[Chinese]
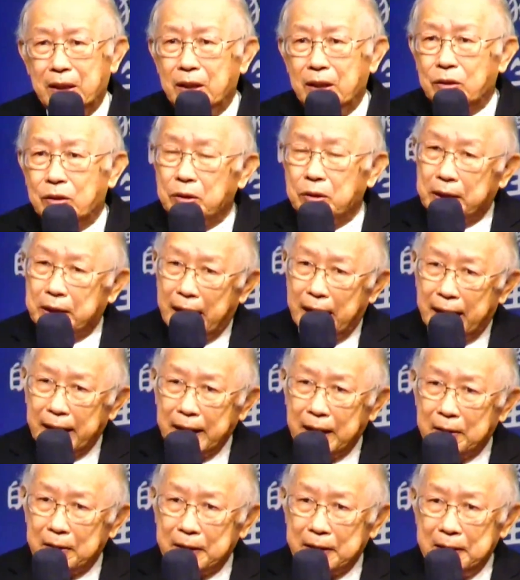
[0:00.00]
所以他
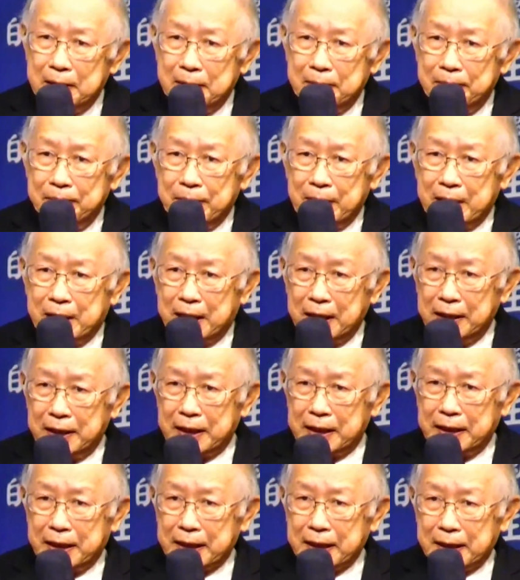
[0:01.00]
要呢，趁
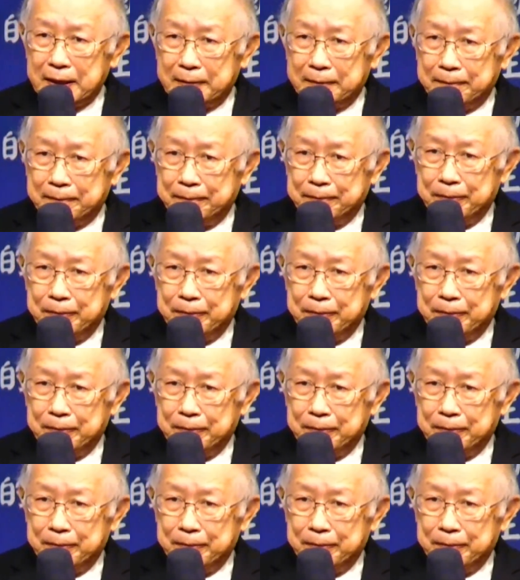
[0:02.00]
着这个